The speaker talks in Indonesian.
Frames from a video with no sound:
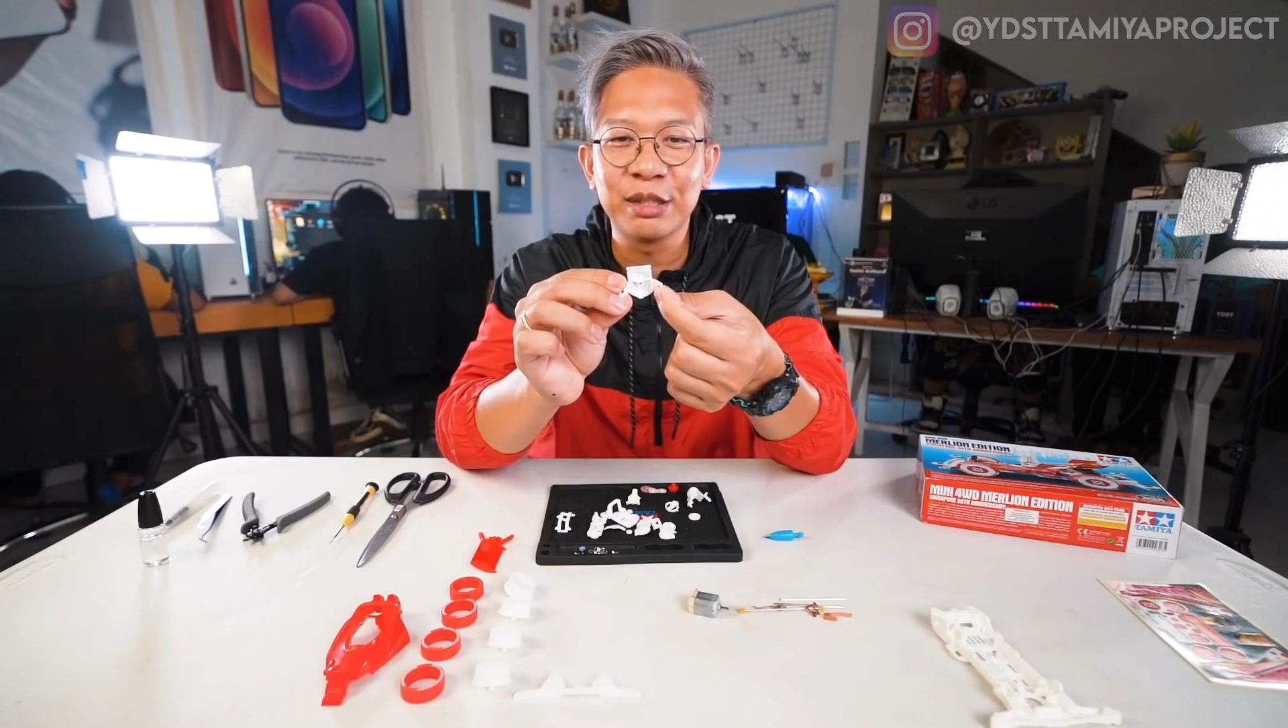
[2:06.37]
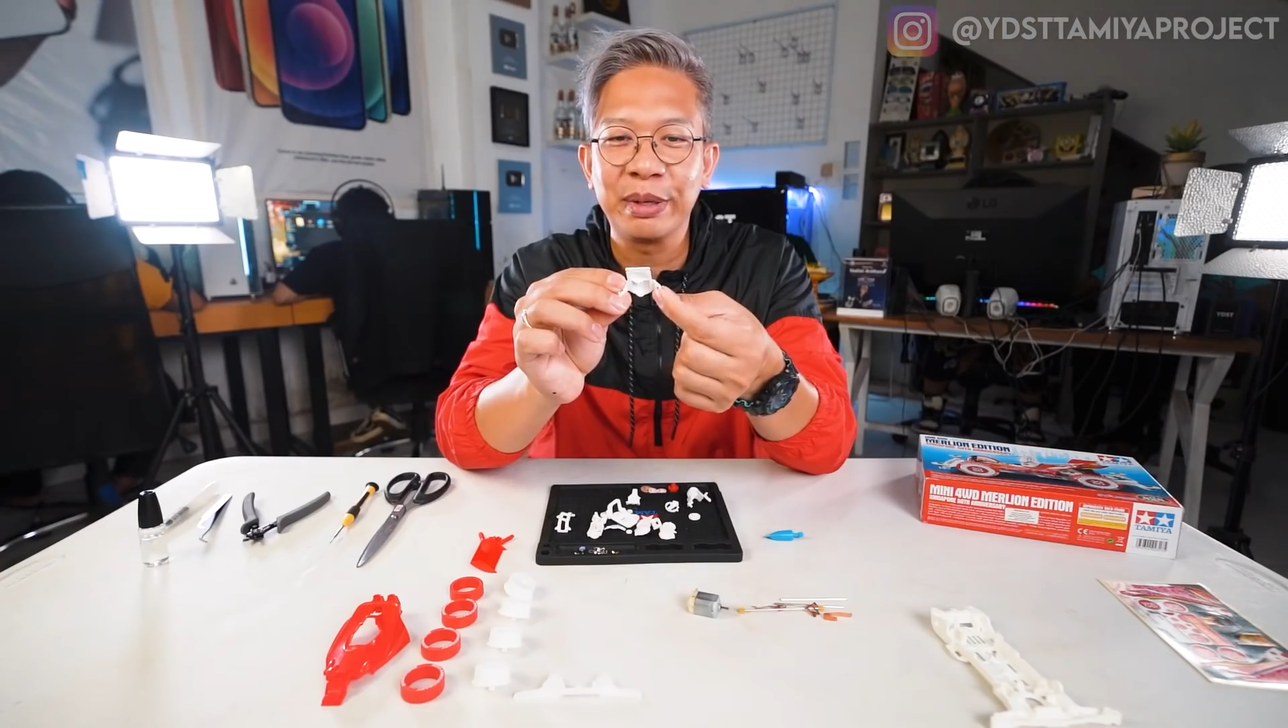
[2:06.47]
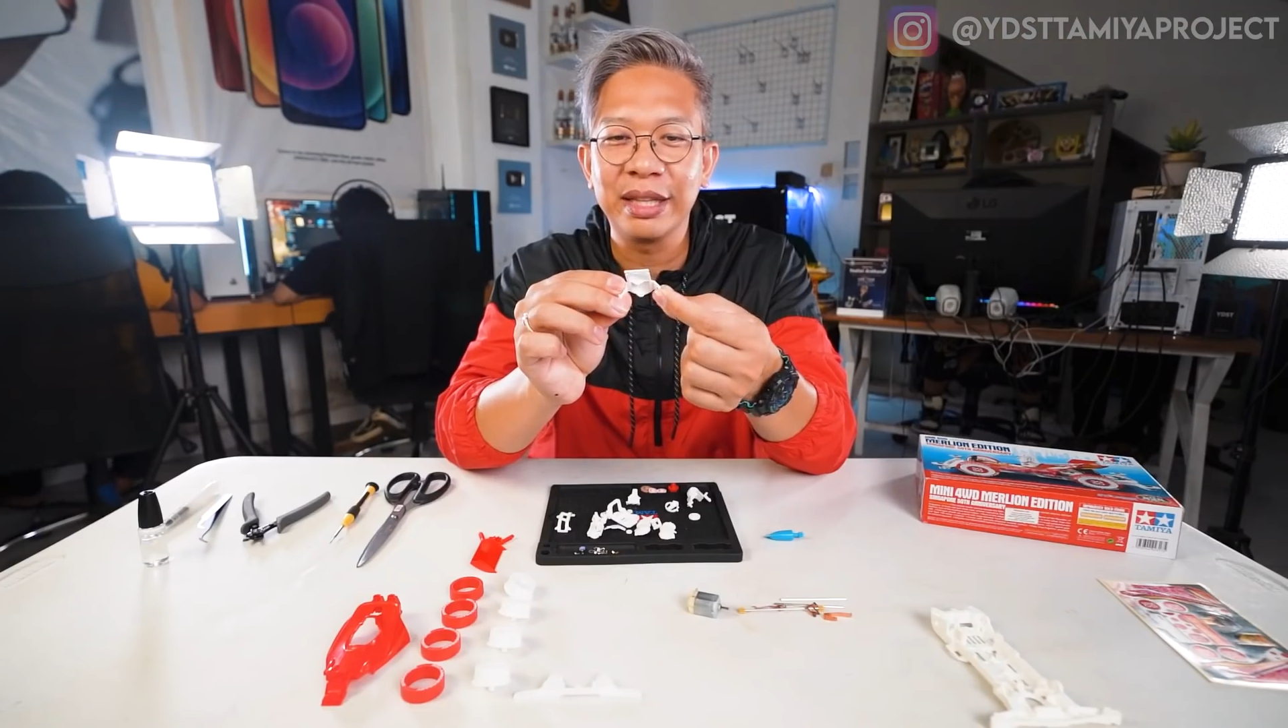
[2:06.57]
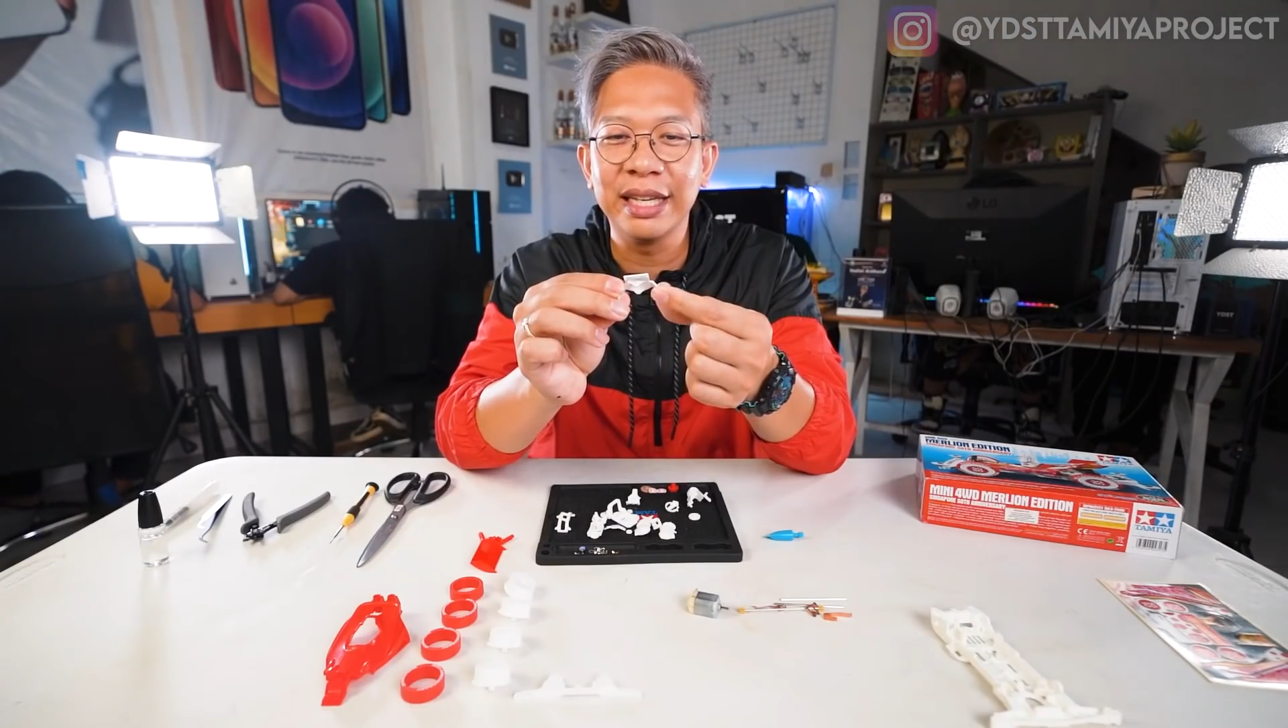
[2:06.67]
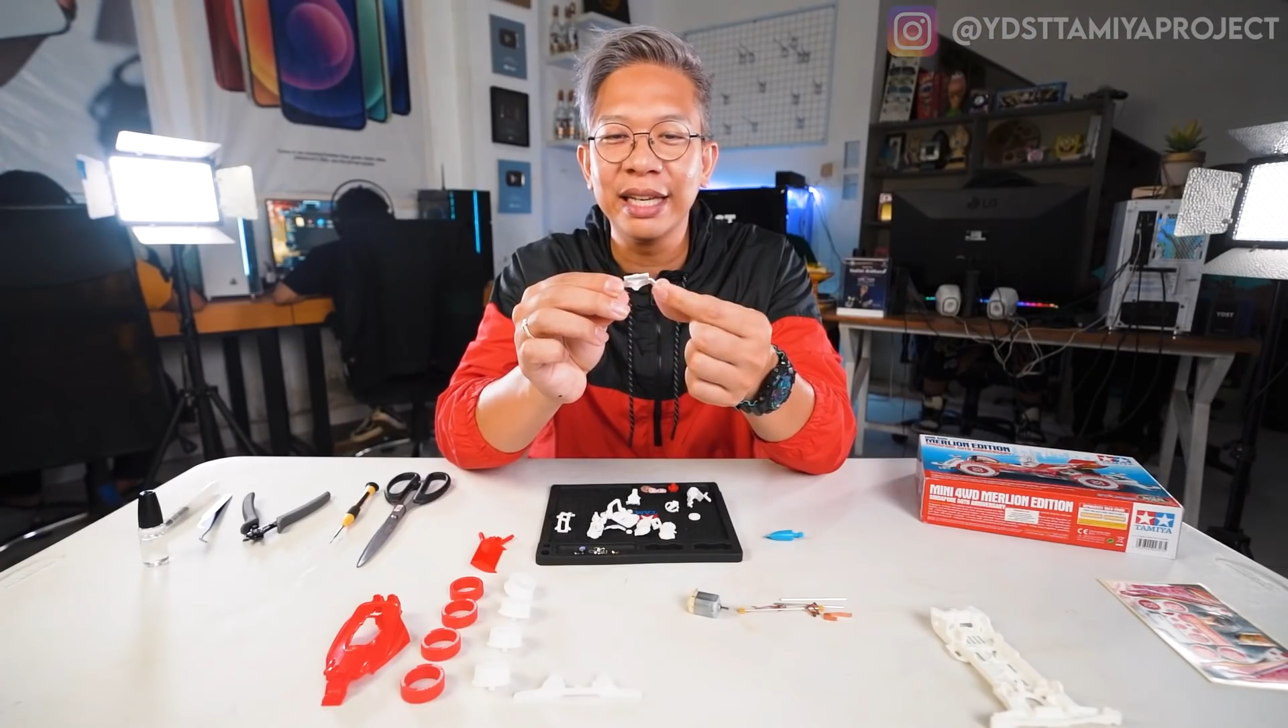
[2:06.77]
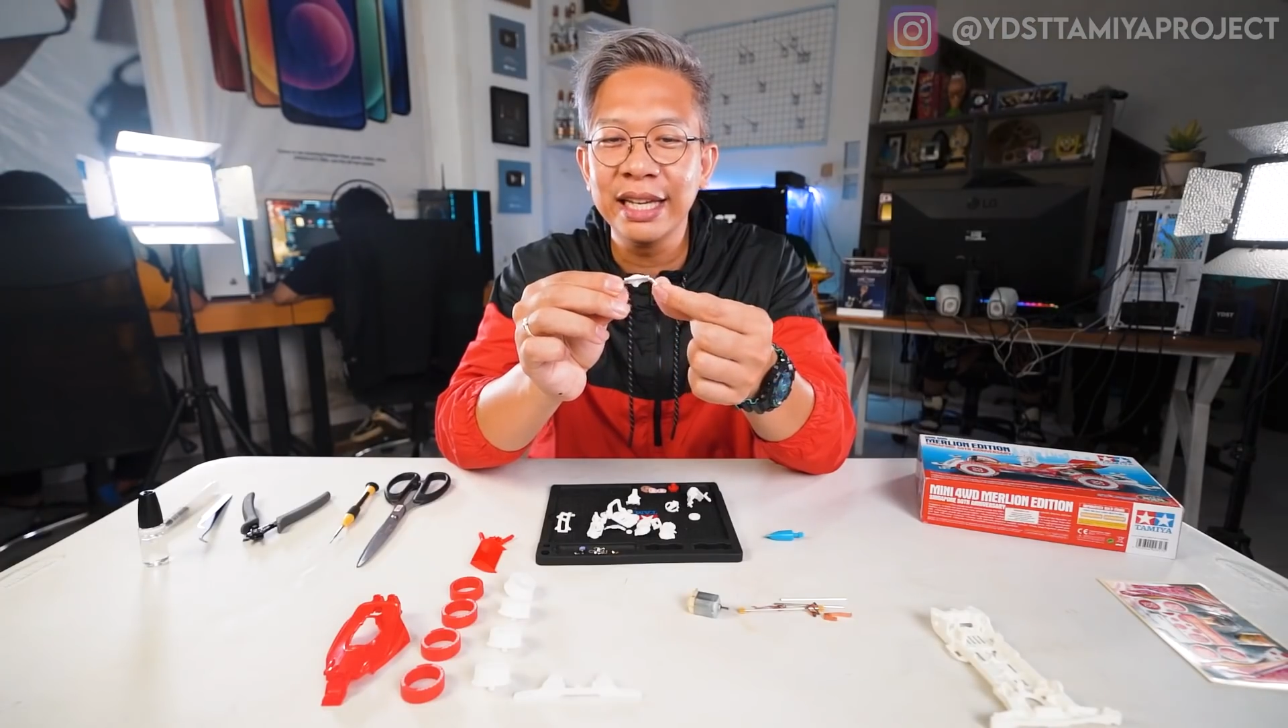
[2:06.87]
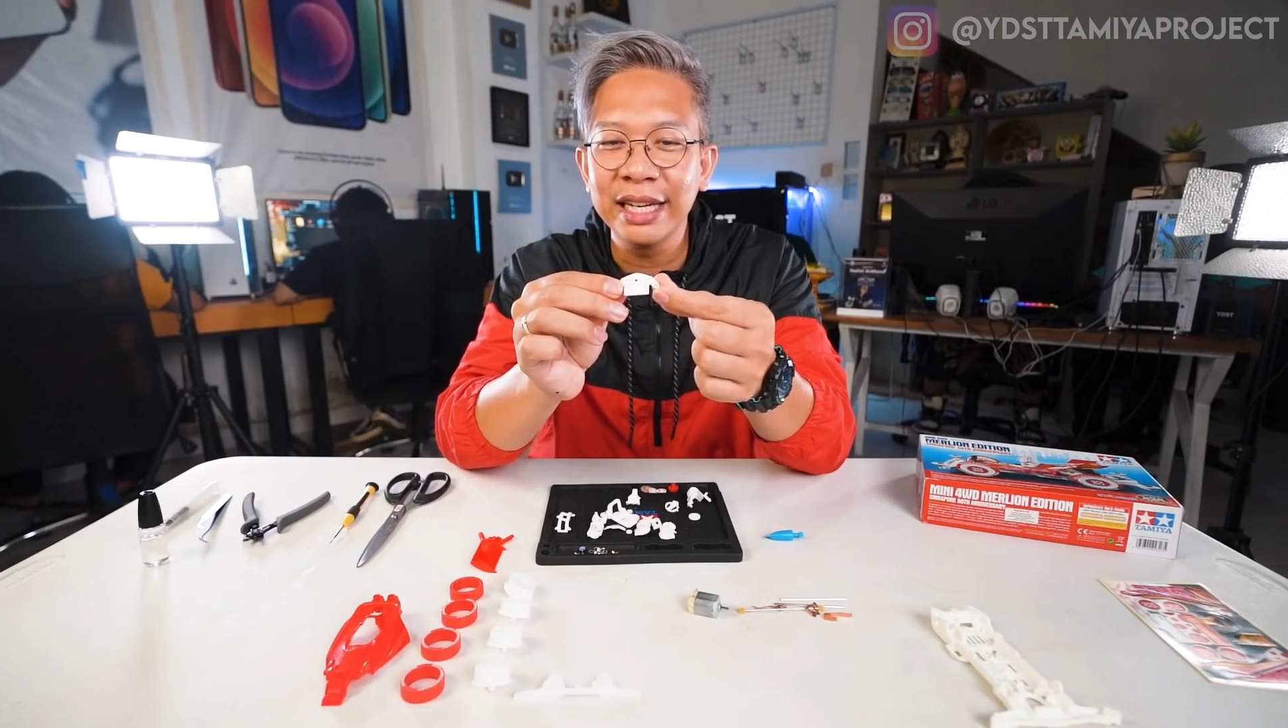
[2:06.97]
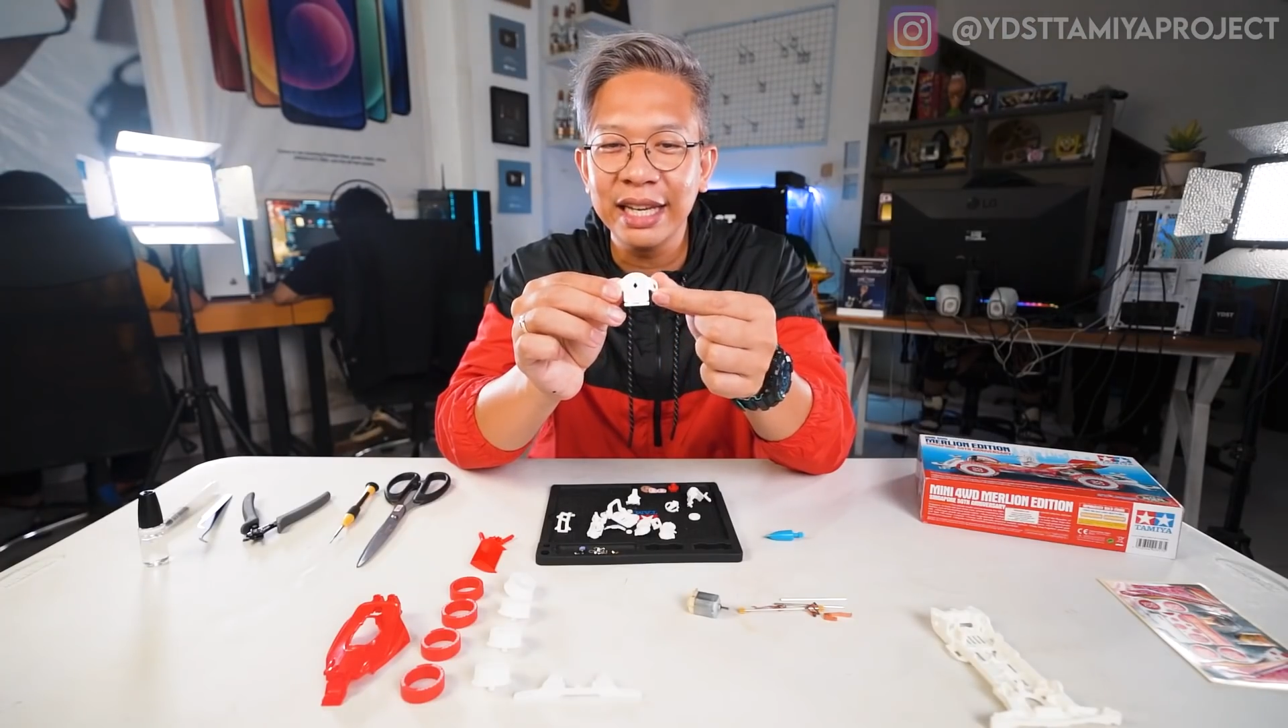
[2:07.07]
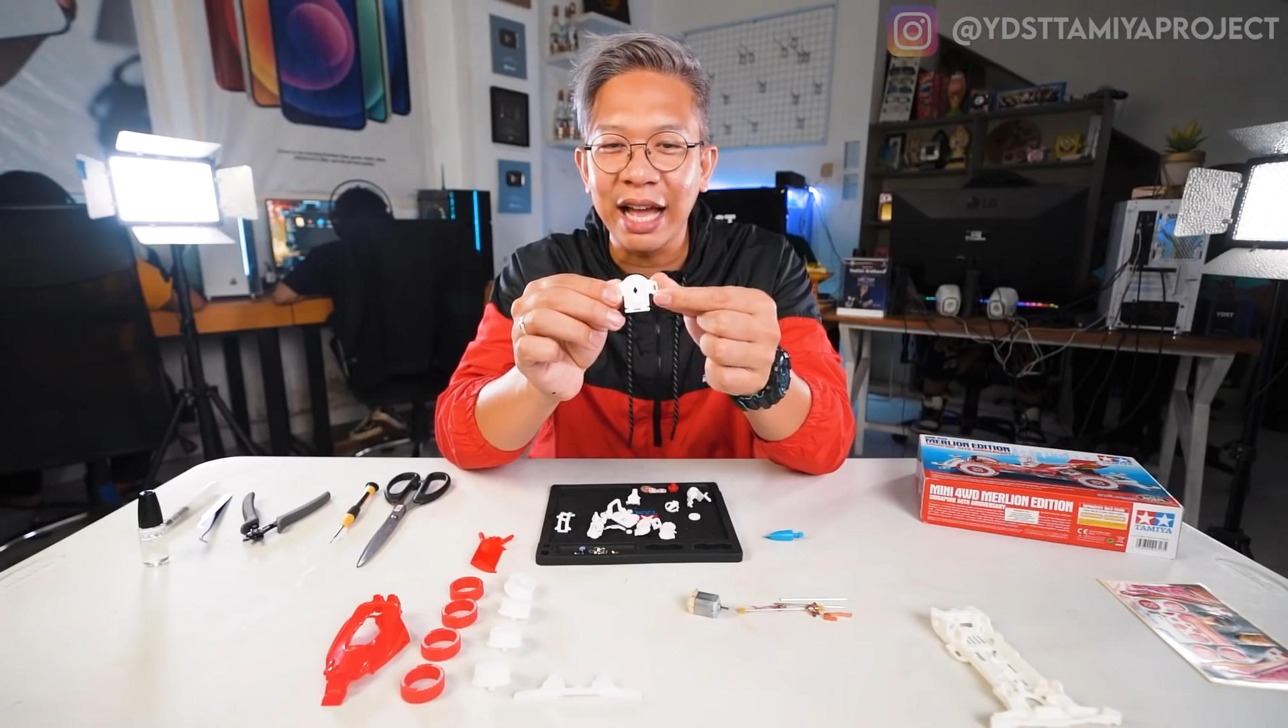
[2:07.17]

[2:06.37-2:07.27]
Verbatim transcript: seperti ini.